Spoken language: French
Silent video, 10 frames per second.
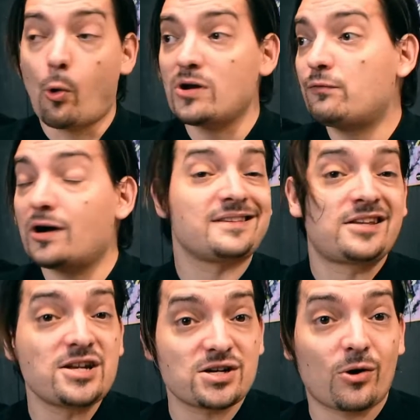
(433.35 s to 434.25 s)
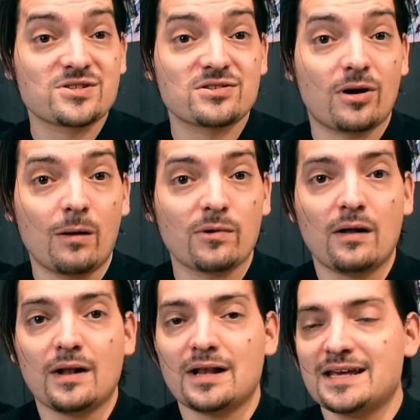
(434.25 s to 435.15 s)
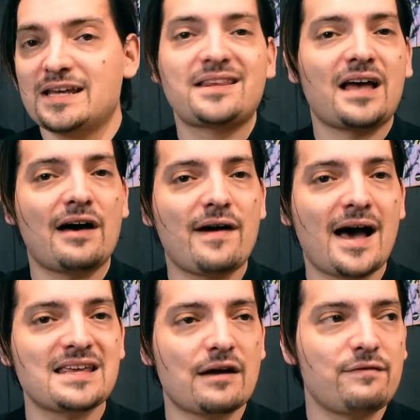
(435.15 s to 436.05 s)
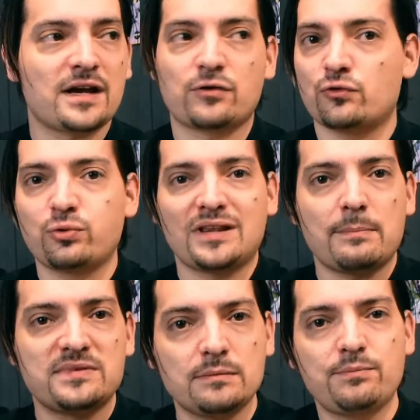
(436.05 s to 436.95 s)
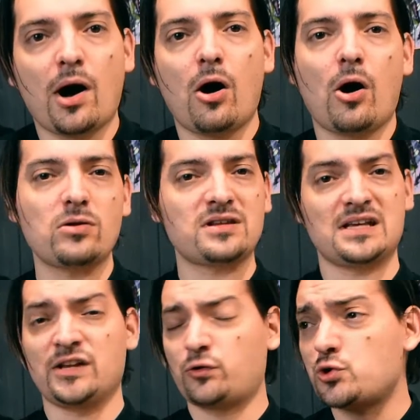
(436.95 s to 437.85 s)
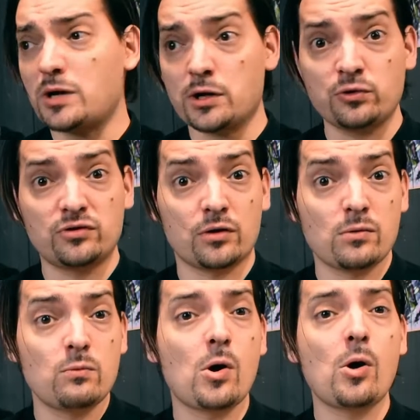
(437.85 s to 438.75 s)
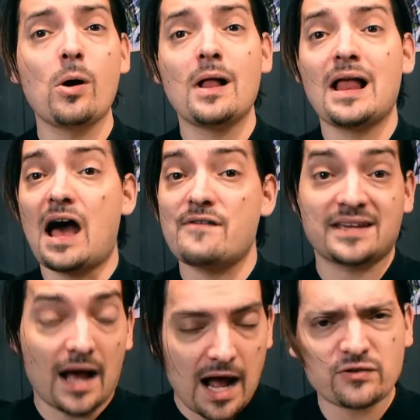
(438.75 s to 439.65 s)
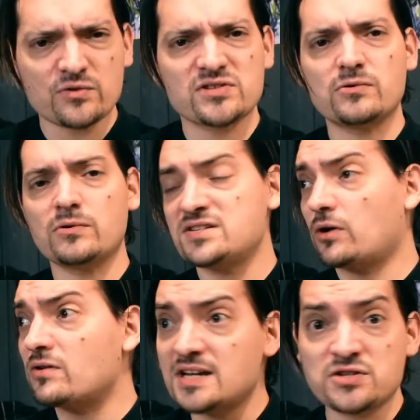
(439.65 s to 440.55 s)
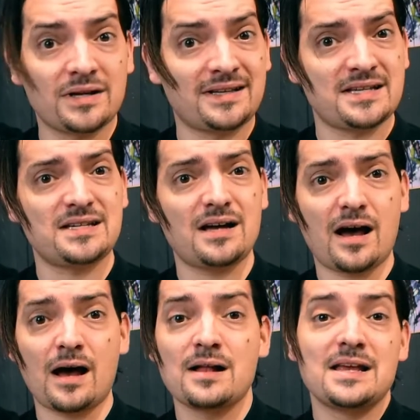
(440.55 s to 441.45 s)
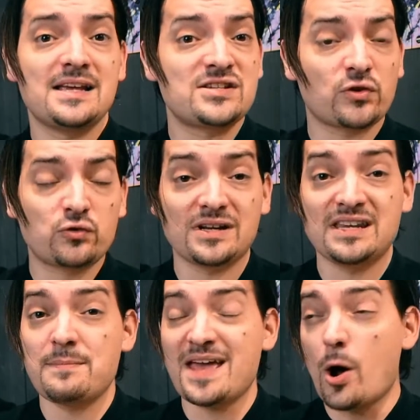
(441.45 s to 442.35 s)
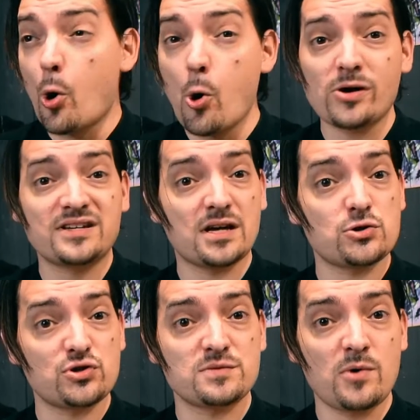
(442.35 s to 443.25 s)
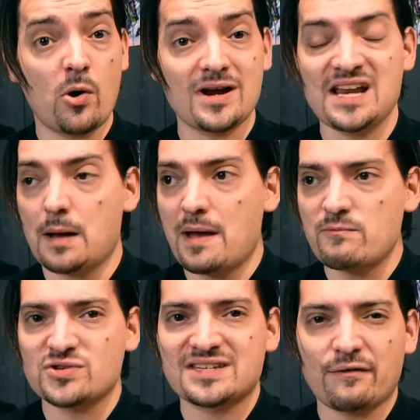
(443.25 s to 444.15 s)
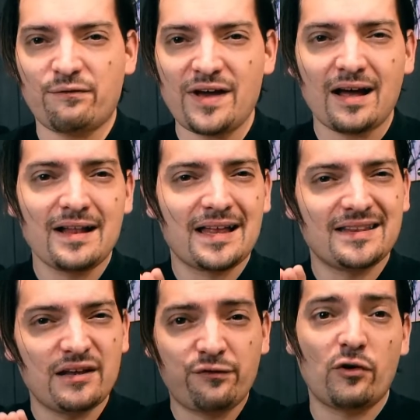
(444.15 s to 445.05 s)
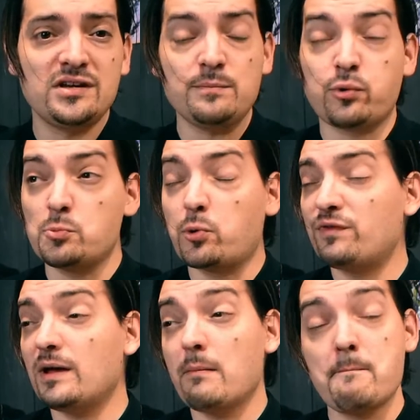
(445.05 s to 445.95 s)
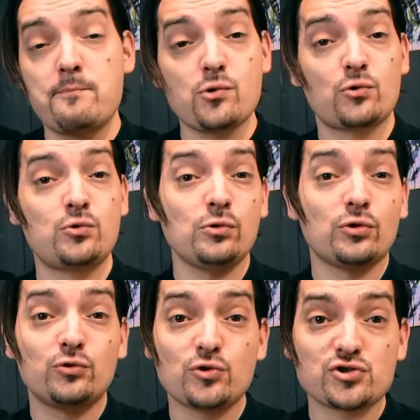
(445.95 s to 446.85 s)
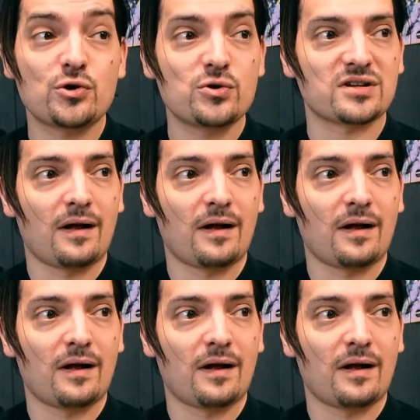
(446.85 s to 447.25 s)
on les voit déjà ensemble, il travaille avec toute la petite bande, il est toujours à l'écoute de Wu avec attention, il se renseigne sur les TCA, et surtout il n'émet aucun jugement, il ira même jusqu'à faire des folies pour lui prouver beaucoup de choses.